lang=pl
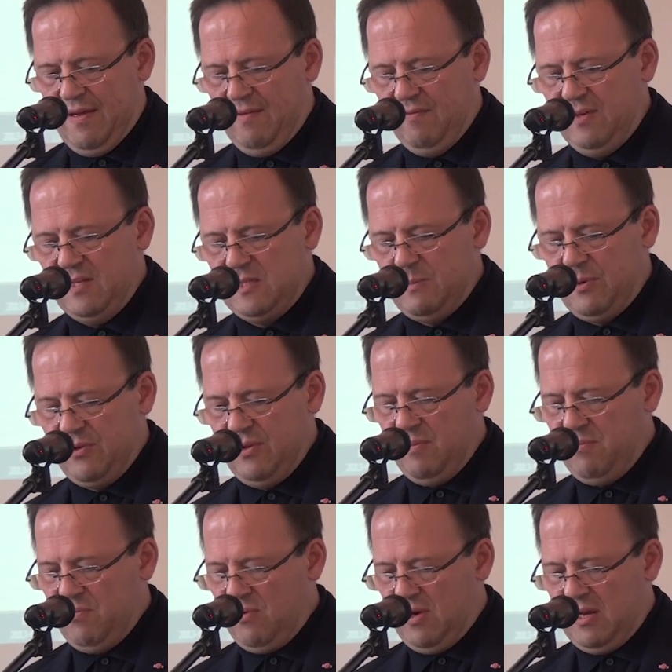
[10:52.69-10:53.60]
W
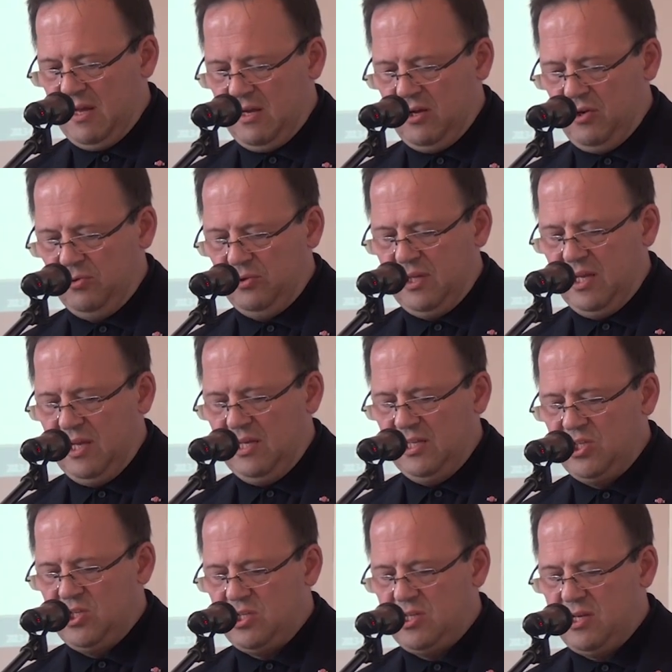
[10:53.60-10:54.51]
Lizbonie była na krótkiej
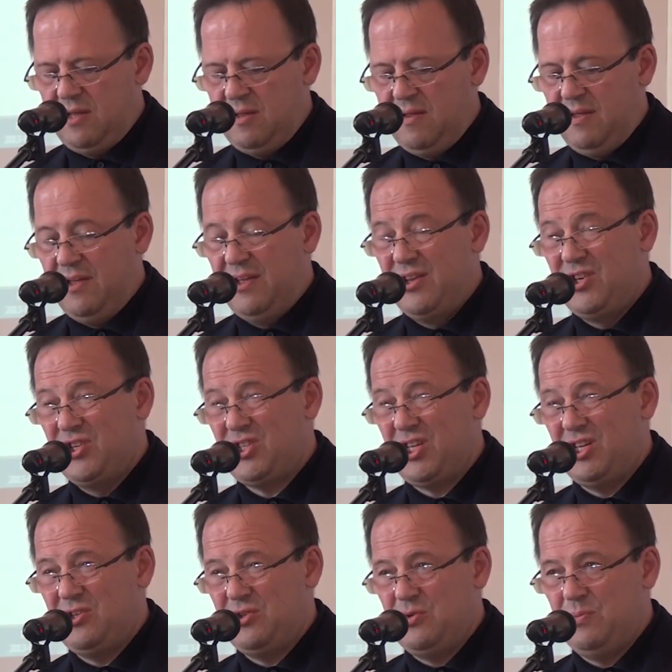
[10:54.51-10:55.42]
liście
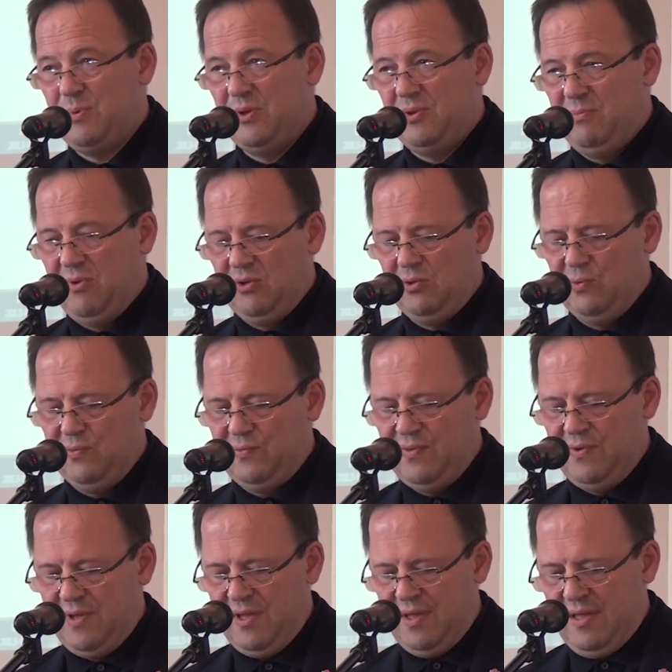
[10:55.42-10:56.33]
sześciu podmiotów